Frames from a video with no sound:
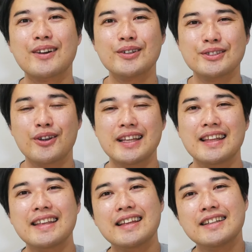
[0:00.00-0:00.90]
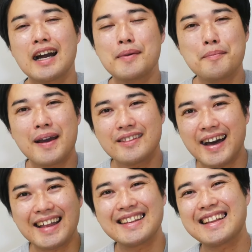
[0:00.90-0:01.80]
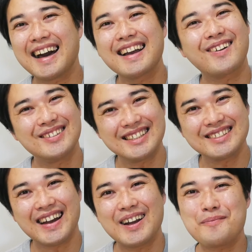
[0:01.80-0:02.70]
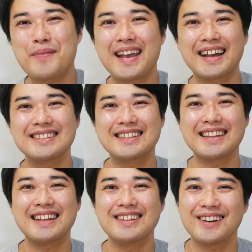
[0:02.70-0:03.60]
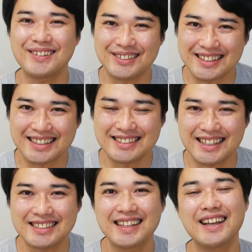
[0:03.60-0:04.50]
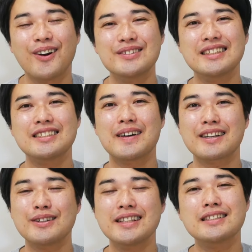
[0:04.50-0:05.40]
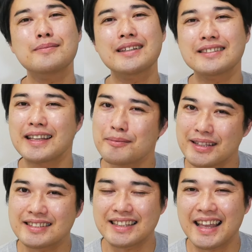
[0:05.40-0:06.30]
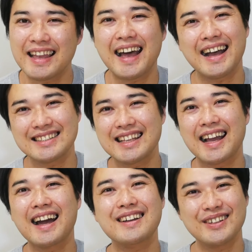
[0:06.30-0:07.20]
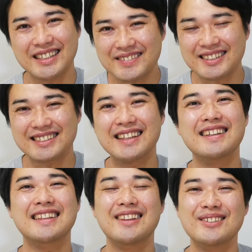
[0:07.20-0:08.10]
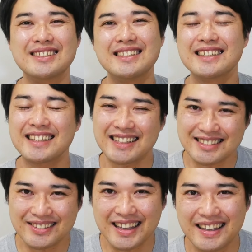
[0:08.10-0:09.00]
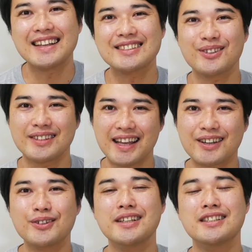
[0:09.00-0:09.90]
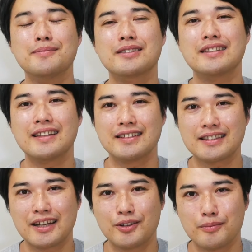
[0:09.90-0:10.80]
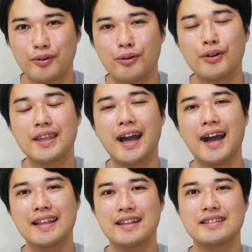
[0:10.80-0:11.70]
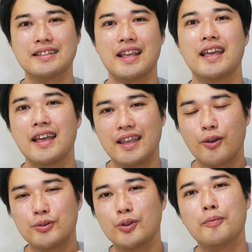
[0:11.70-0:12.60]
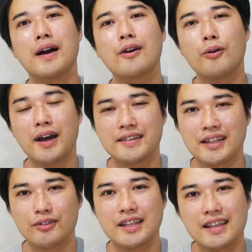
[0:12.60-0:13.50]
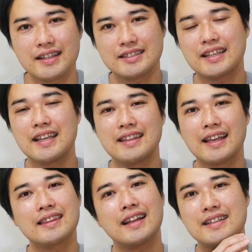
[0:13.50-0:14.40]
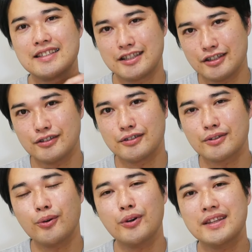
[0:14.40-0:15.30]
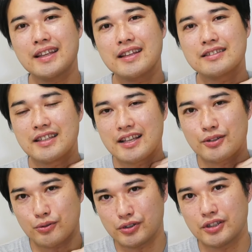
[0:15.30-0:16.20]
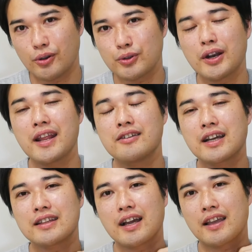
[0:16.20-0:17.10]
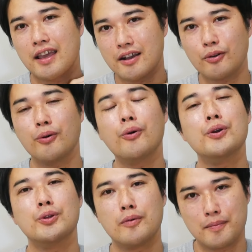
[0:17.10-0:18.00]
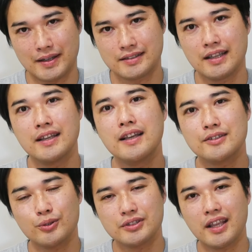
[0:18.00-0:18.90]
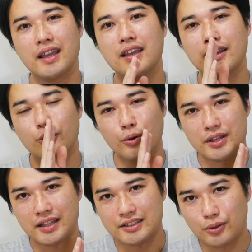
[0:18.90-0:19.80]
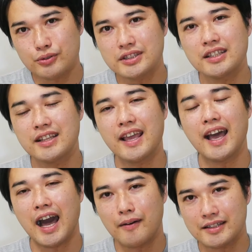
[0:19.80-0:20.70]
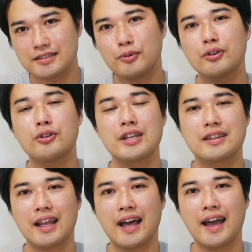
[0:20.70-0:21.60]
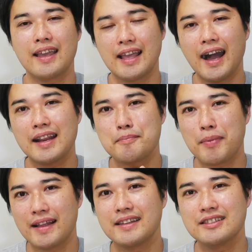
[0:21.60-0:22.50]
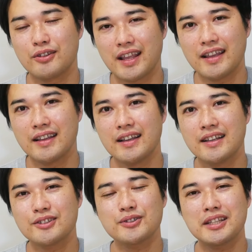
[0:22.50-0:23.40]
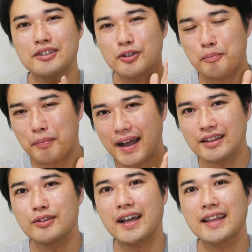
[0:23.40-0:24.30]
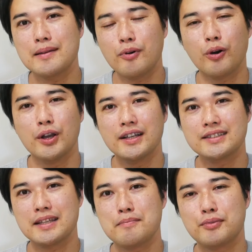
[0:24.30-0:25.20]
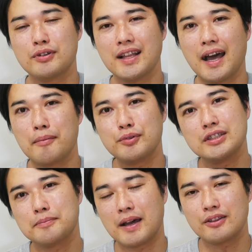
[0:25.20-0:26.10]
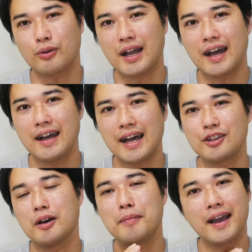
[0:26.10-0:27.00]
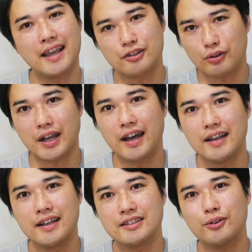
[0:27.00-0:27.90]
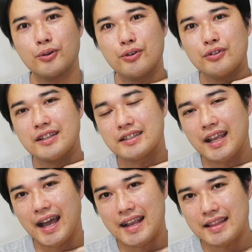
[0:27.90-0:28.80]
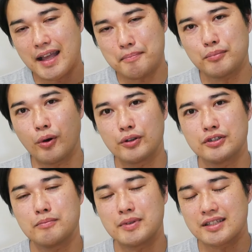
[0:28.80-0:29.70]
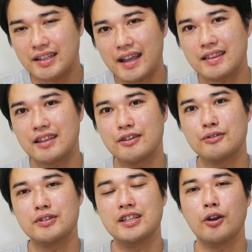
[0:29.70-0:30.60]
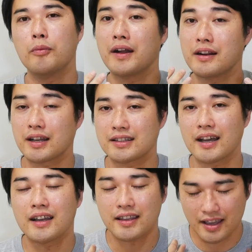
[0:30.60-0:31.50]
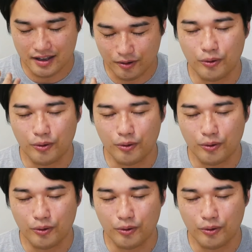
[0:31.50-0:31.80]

ご視聴いただいている画面前のあなた、こんにちは。ベイカーズチャンネルの内橋です。本日はクリスマスイブですね。明日がクリスマス。楽しい時期ですよね。そんなクリスマスなんですけれども、やはりですね、夜の晩ご飯などにチキンだったりシチュー、こういったですね、食事を取られる方が結構多いと思います。そして、こういった食事にね、合わすものといったら、やはりパンですよね。そしてそのパンの中でも、シンプルなプチパンとか、あとはバゲットとか、そういうですね、ラインナップを準備したいっていうふうに思われる方、結